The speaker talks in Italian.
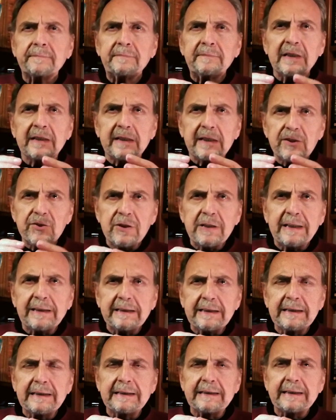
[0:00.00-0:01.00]
regina
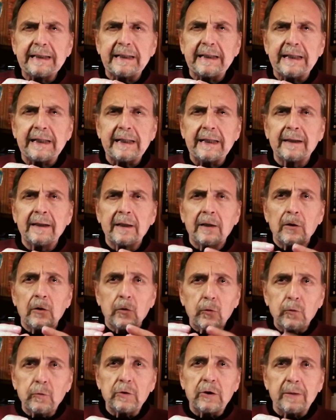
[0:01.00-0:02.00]
d'Inghilterra,
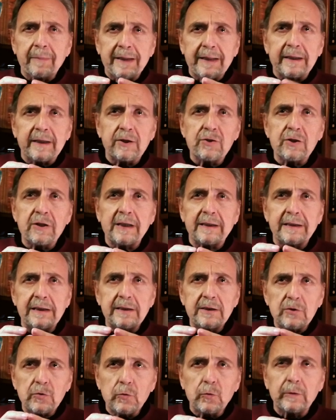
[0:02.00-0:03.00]
l'ultima regina
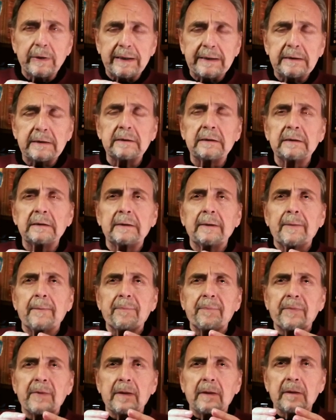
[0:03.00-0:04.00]
degli Stuart,
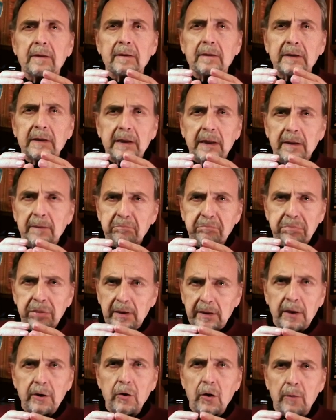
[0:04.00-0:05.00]
eh, che
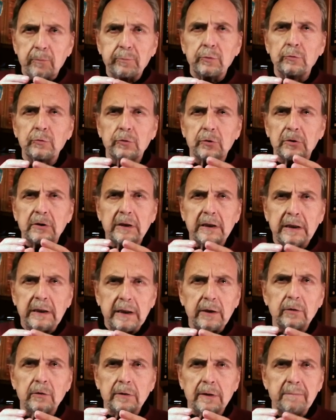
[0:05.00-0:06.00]
regnò appunto
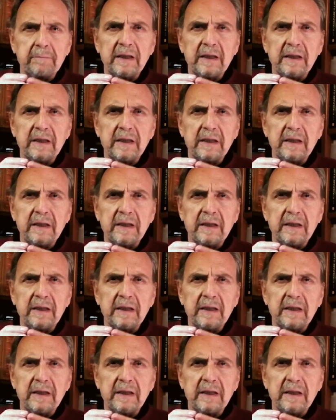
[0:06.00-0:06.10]
credo dal